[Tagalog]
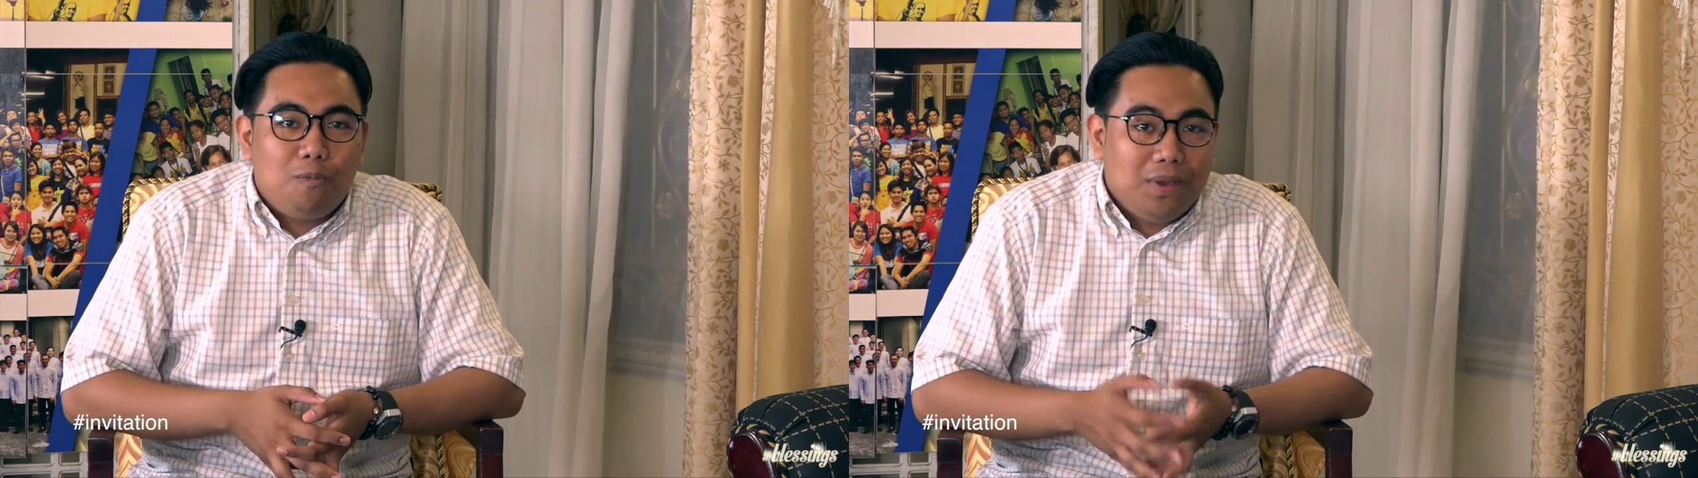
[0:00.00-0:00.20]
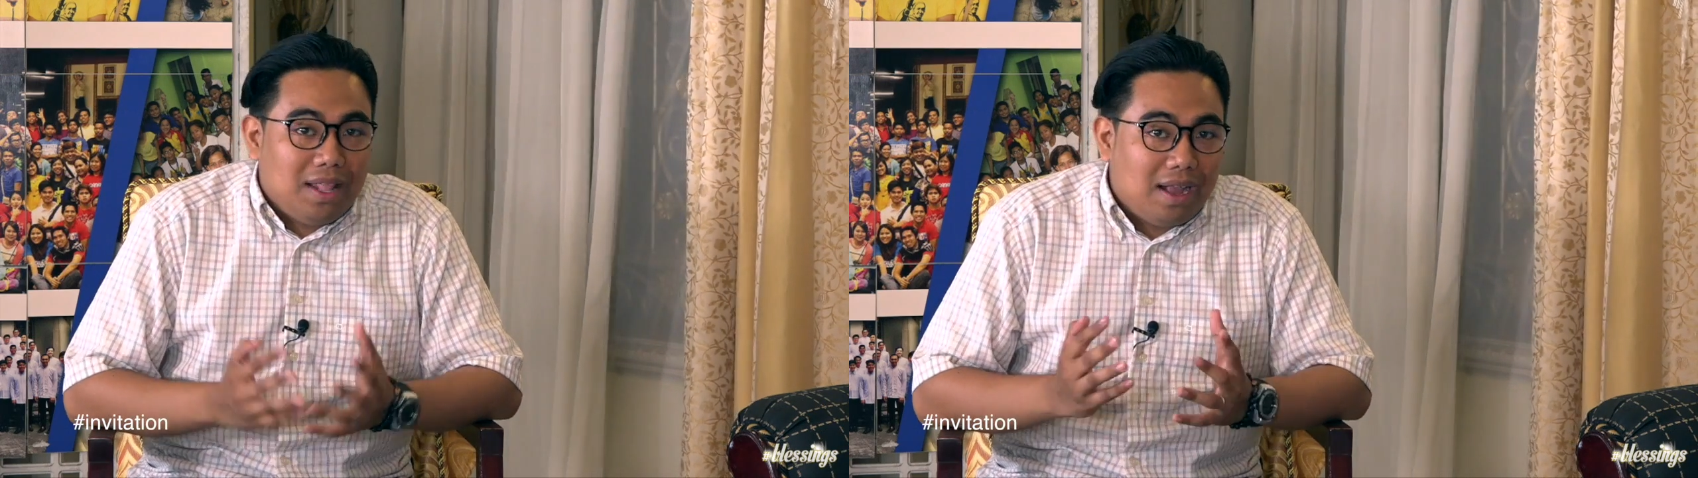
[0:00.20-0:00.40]

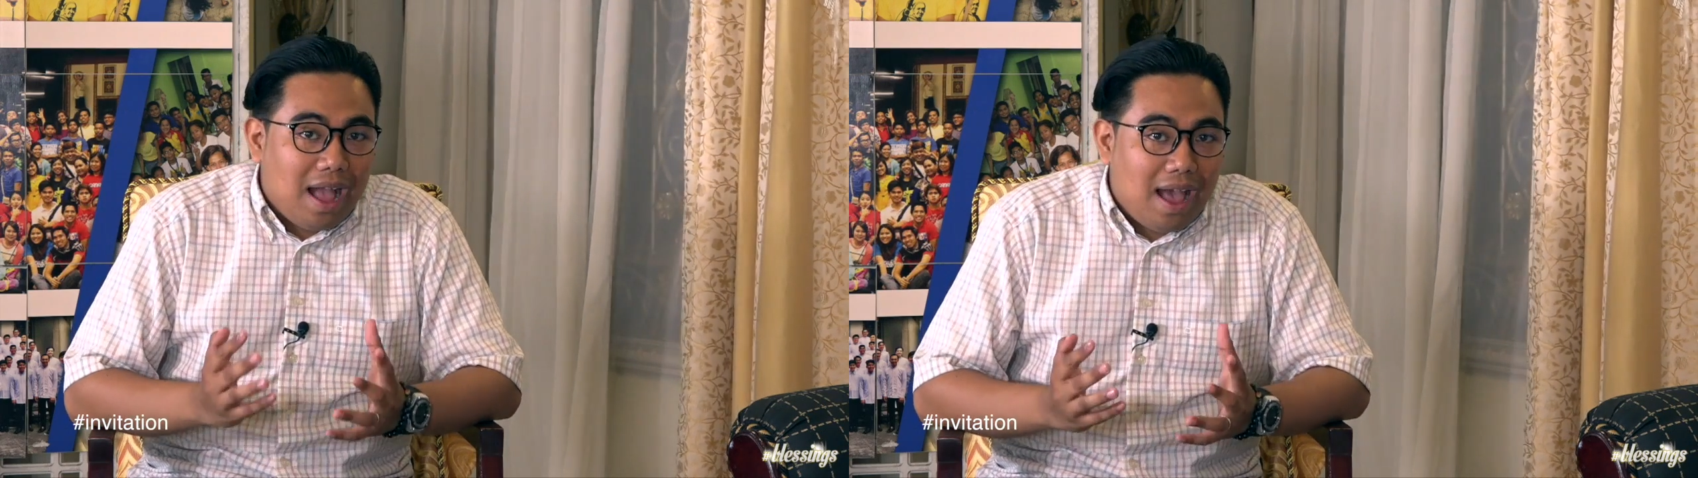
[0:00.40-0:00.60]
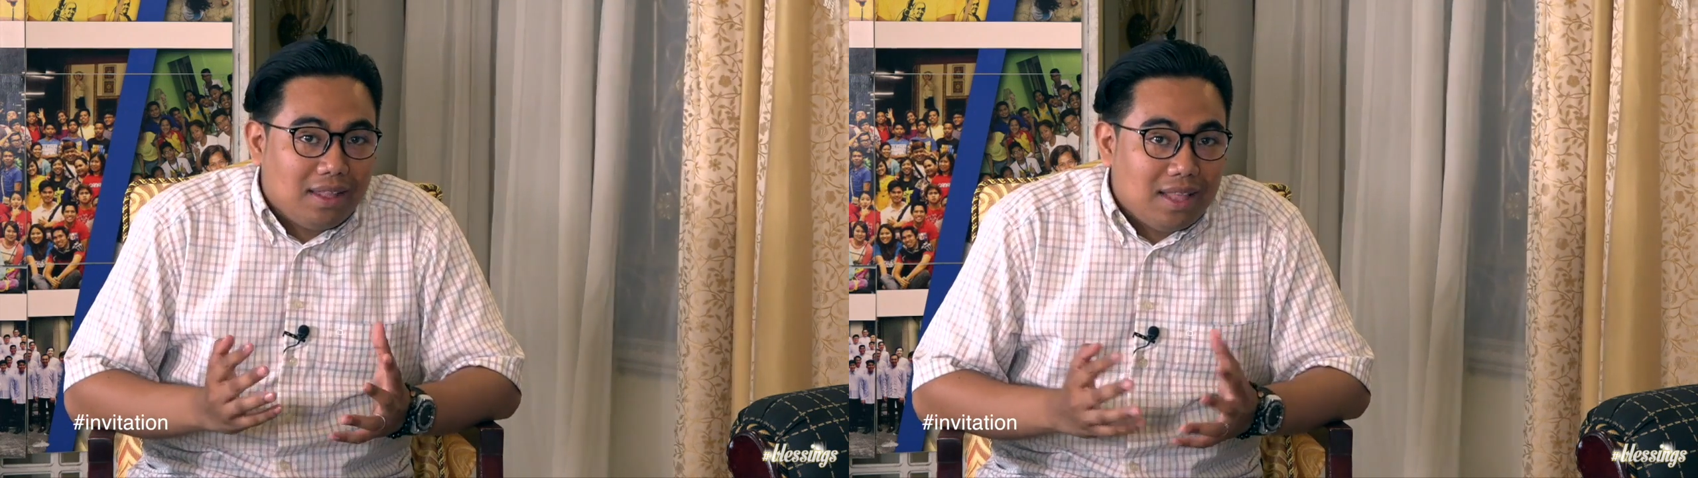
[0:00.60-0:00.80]

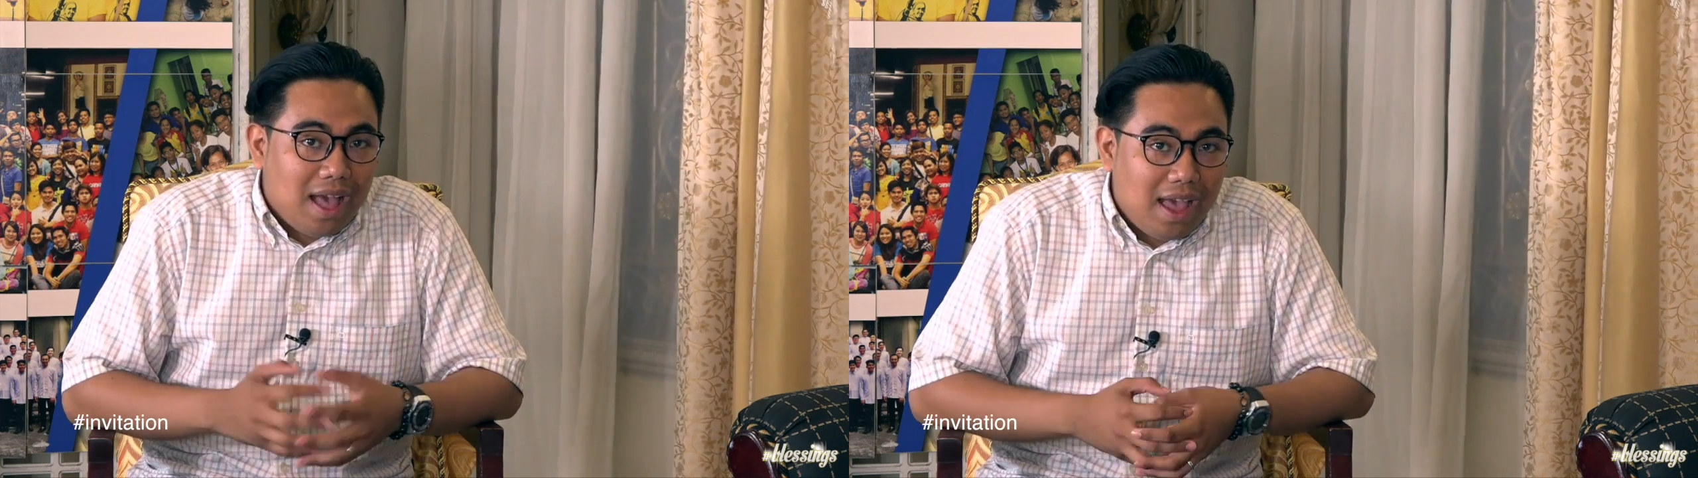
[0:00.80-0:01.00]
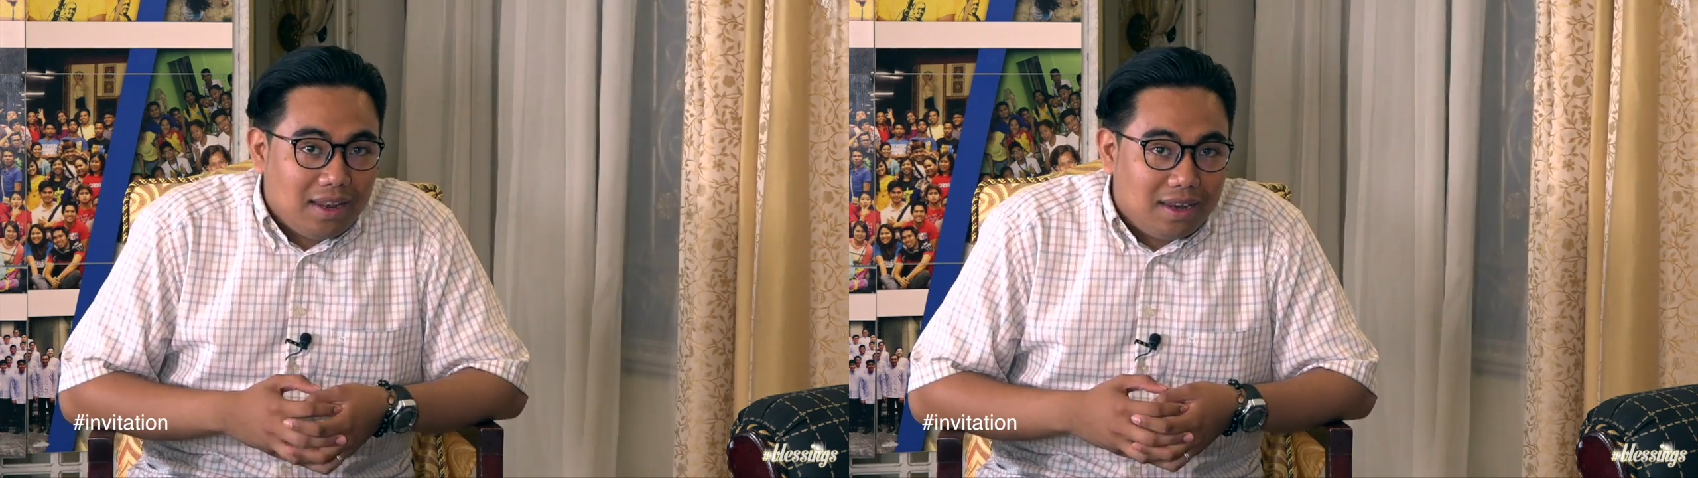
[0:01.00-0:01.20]

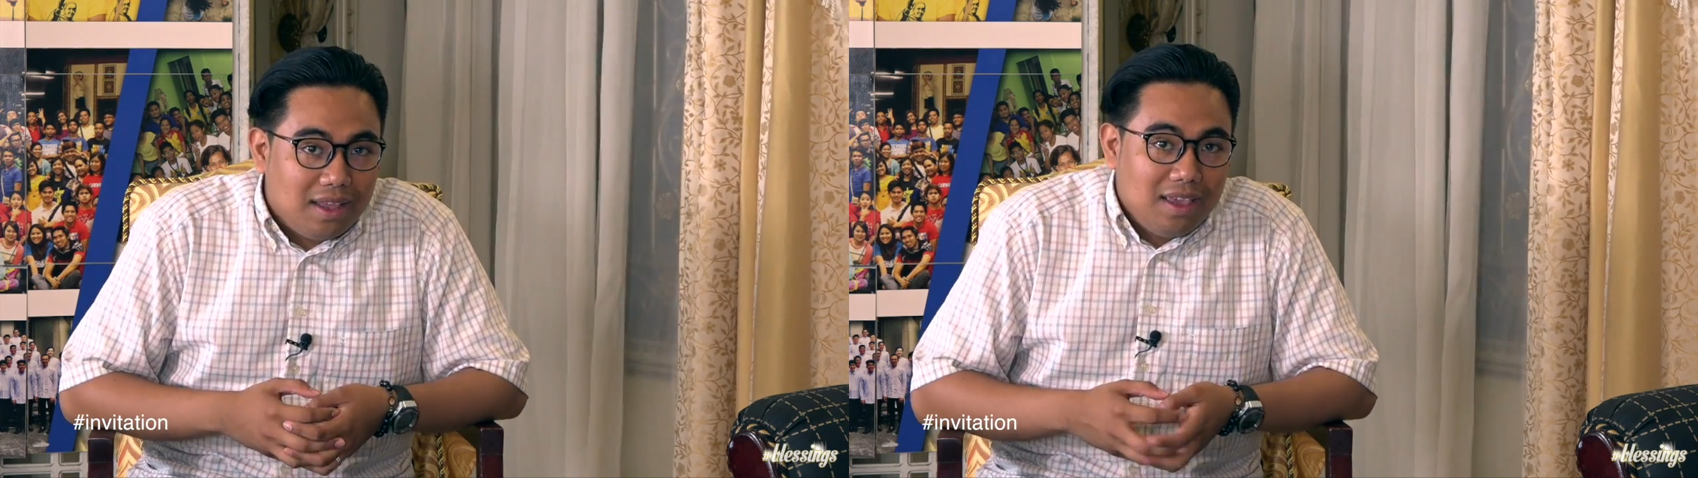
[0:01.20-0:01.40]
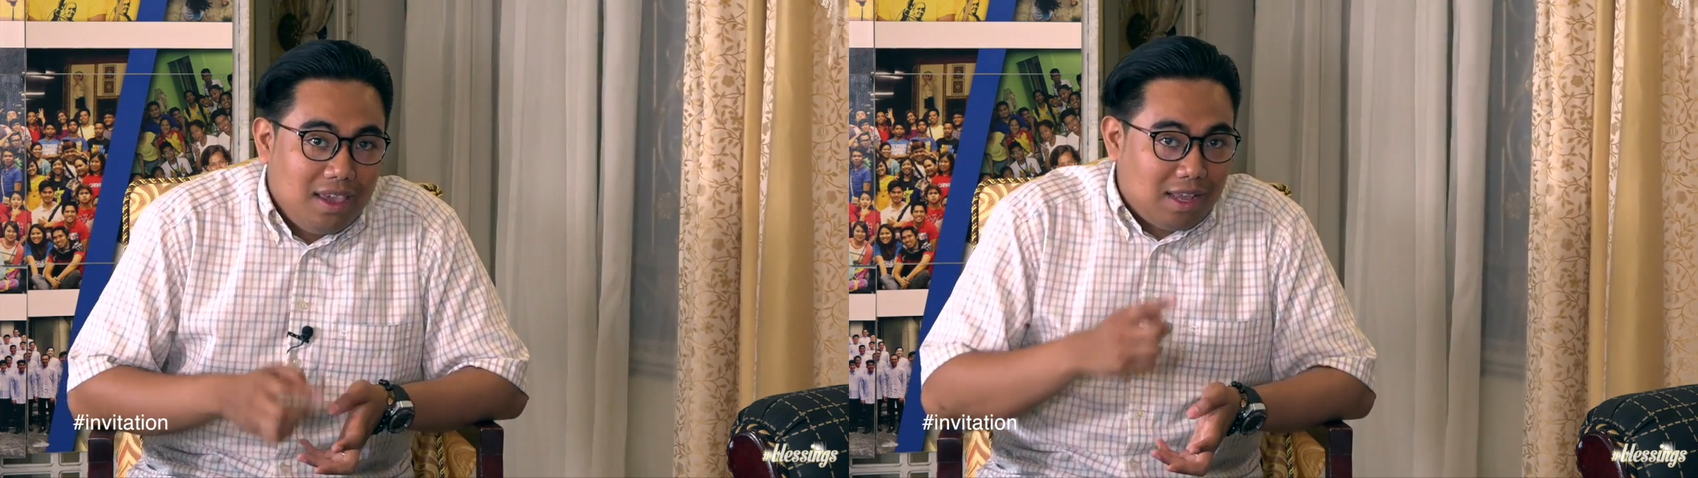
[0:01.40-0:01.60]
pinaghahandaan?
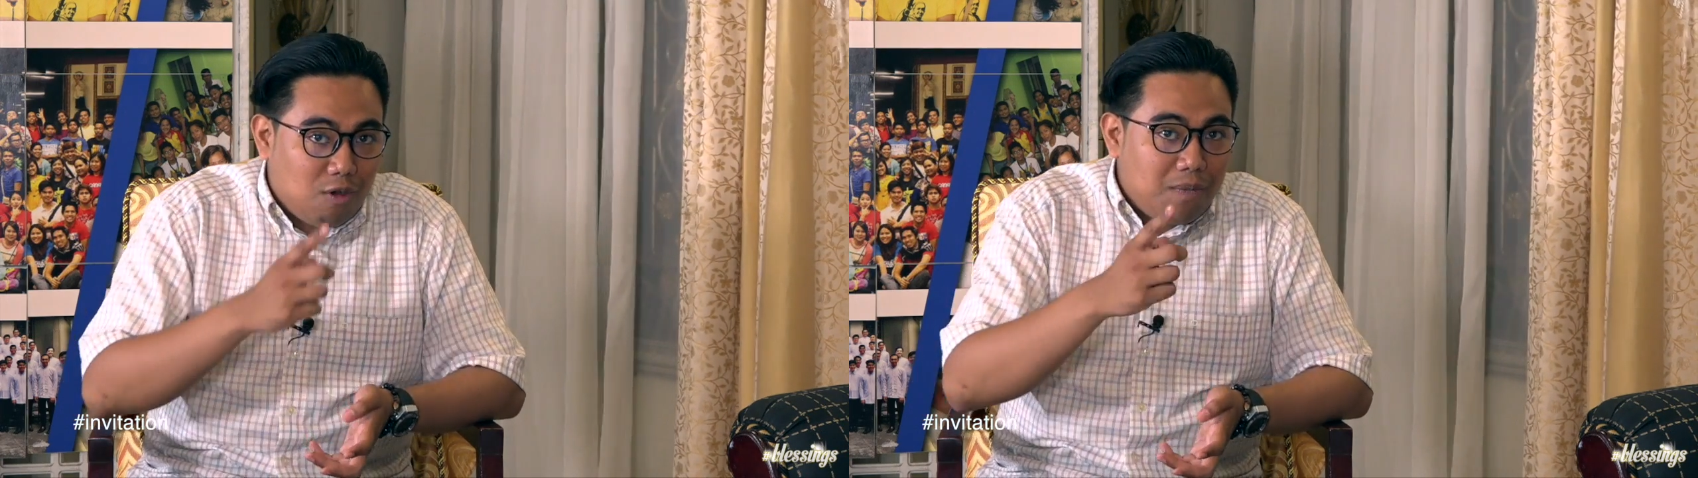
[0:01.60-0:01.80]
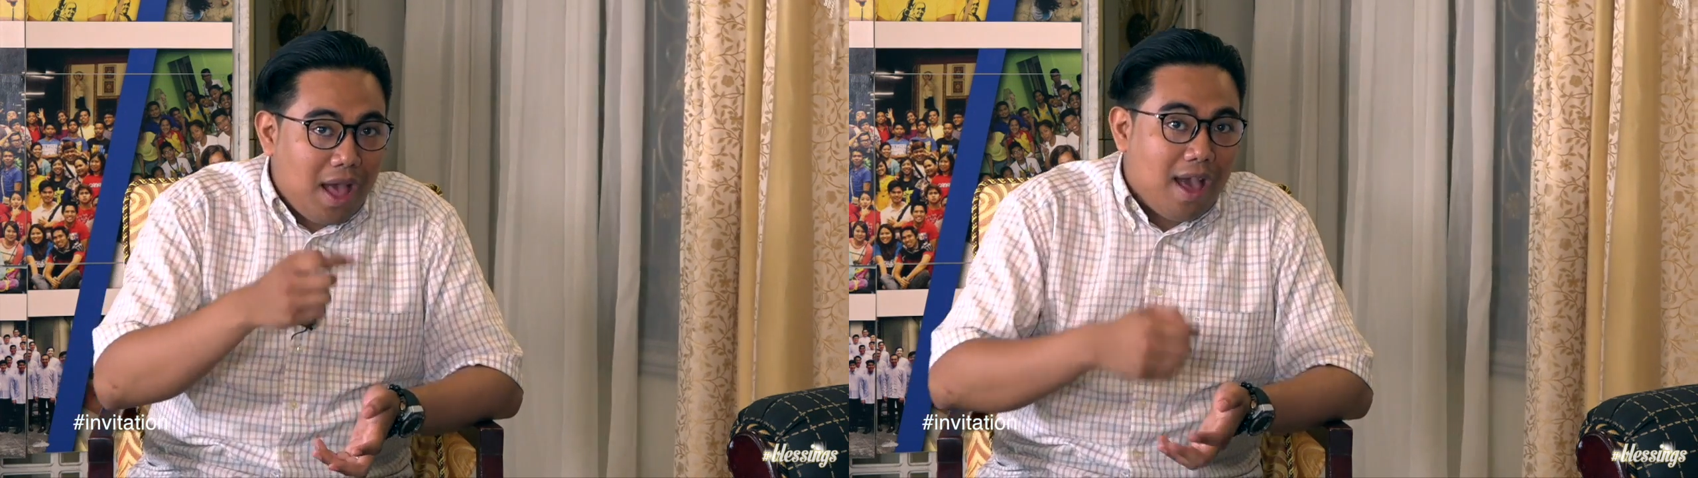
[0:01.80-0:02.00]
Ikaw
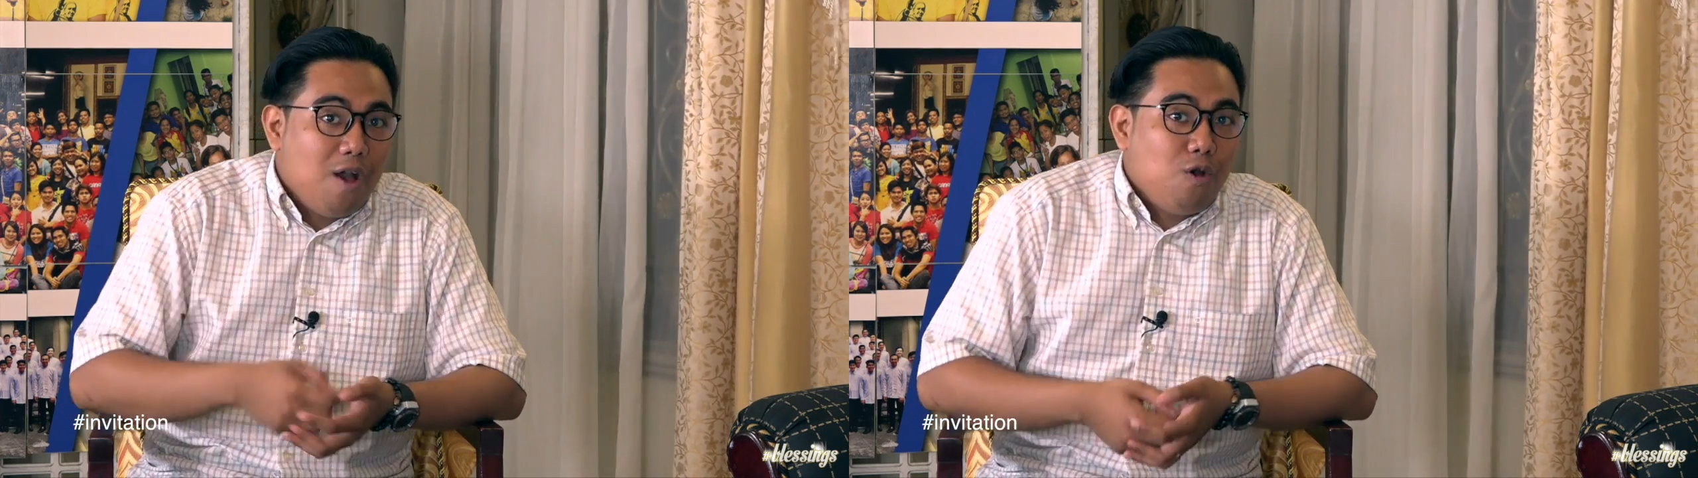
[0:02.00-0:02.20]
ba,